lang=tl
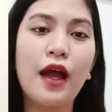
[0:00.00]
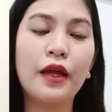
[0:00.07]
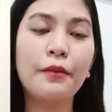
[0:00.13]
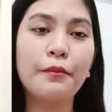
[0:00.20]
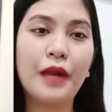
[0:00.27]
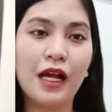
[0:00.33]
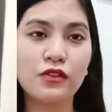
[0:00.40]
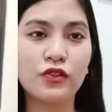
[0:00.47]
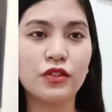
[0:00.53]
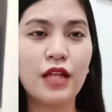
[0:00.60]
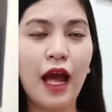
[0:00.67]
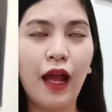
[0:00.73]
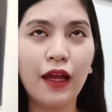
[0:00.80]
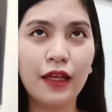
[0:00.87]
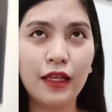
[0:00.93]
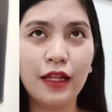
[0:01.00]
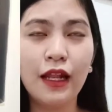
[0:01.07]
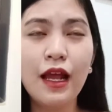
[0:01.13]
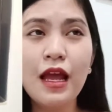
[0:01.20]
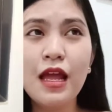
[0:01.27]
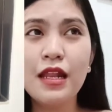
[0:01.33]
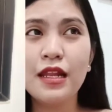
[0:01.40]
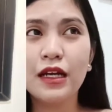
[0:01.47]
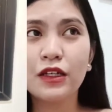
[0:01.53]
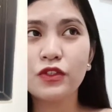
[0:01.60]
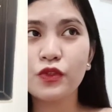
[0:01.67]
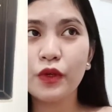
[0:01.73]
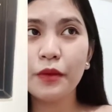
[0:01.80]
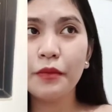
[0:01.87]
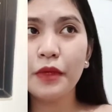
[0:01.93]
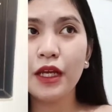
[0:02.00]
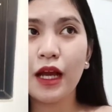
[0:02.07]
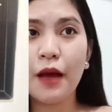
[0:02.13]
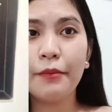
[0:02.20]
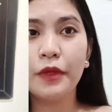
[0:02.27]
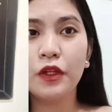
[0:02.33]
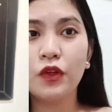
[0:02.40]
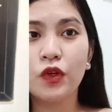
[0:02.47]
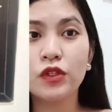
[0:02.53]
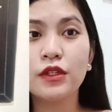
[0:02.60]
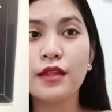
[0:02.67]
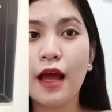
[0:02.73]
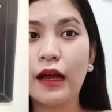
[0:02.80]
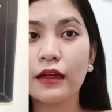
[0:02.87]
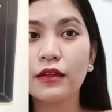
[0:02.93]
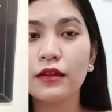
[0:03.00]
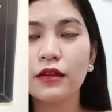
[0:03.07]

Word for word: aking braso dahil nag-swimming kami noon ng